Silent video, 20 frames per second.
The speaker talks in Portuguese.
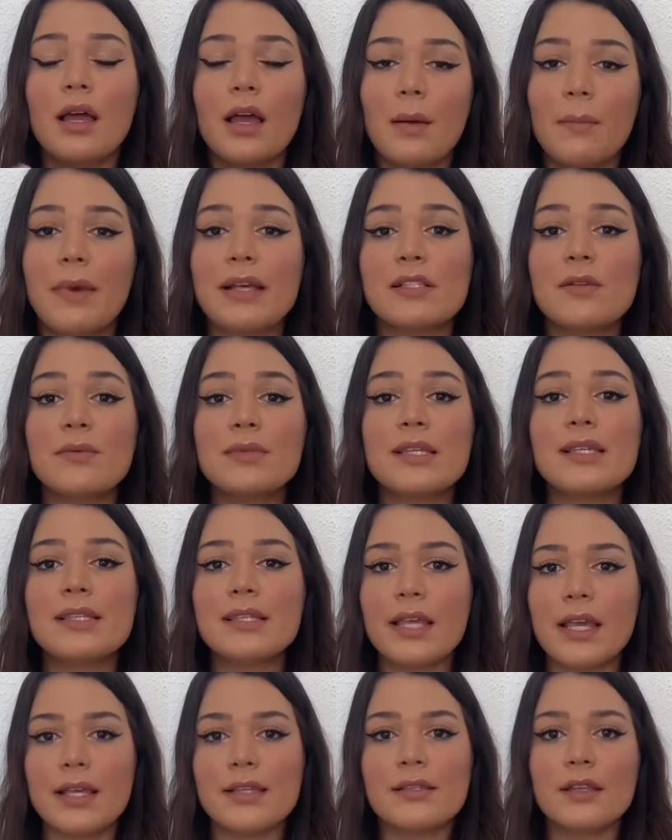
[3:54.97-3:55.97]
mas não se
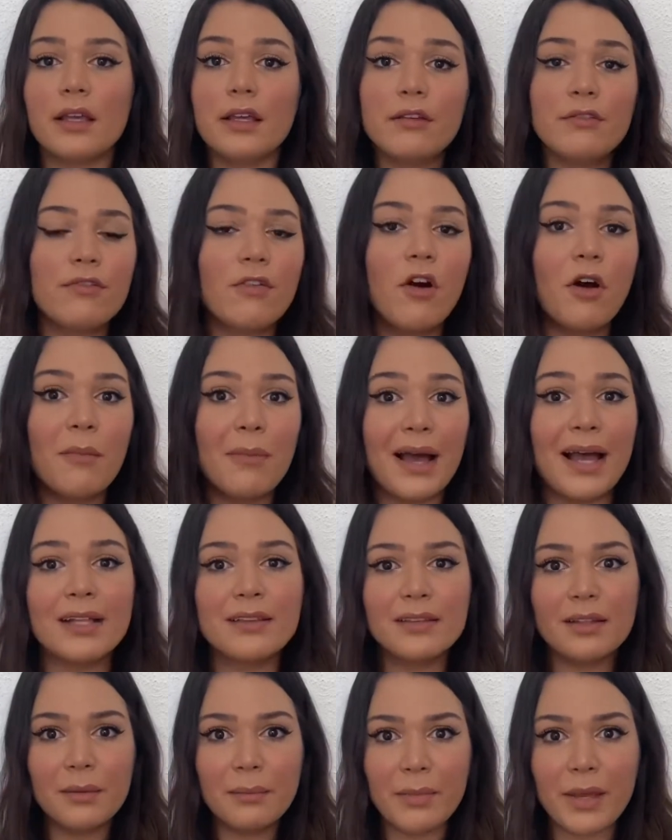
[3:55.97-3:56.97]
esqueça, informar
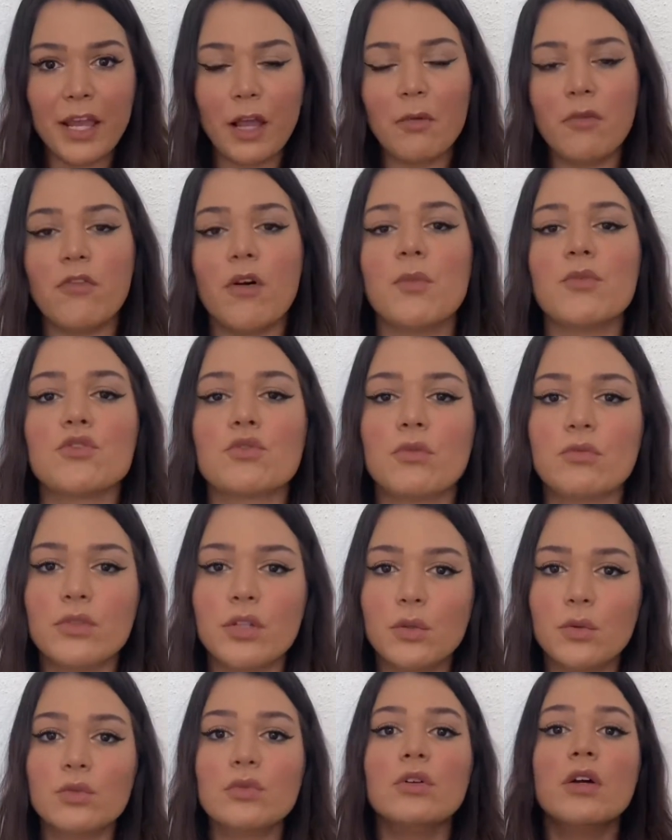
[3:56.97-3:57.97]
também é uma forma de
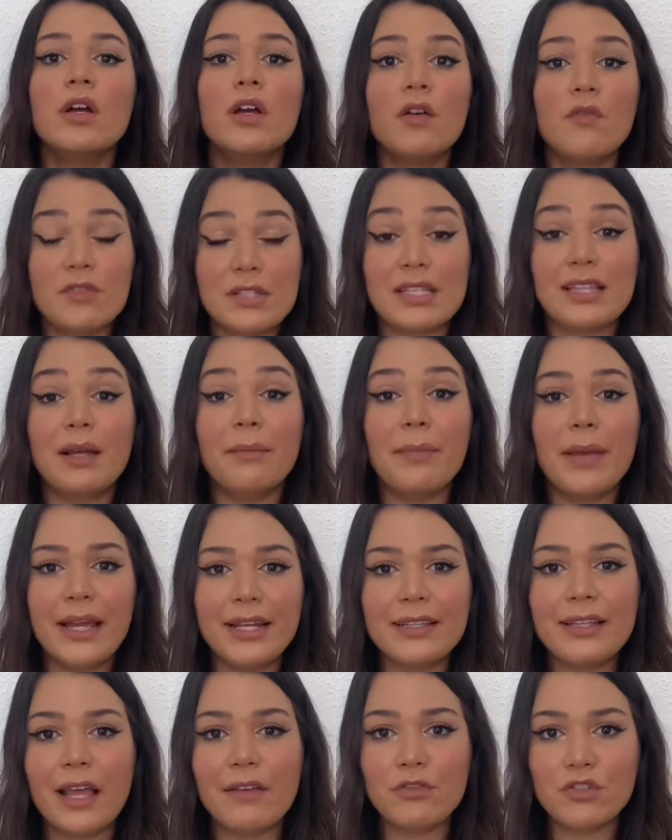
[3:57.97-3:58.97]
conteúdo, você
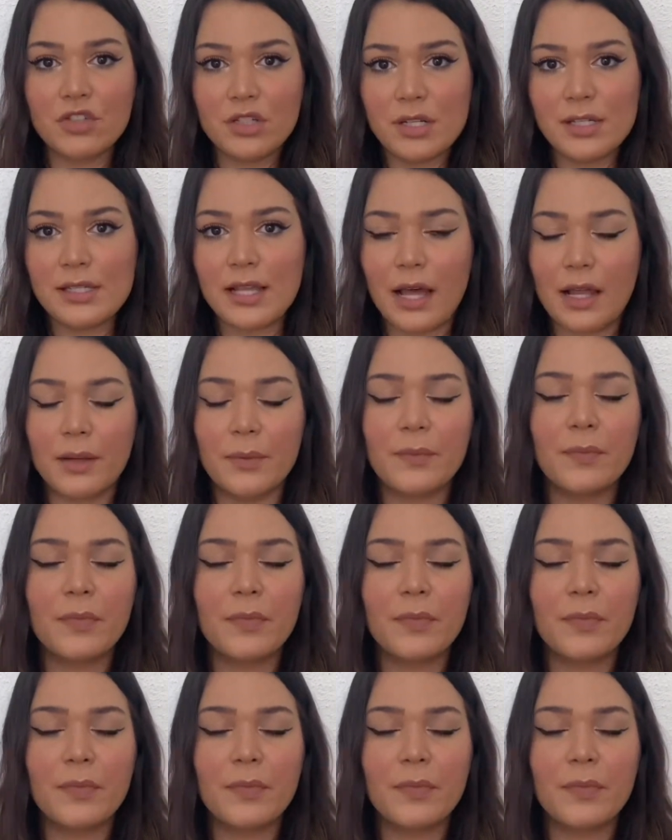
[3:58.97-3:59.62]
também deve utilizá-la.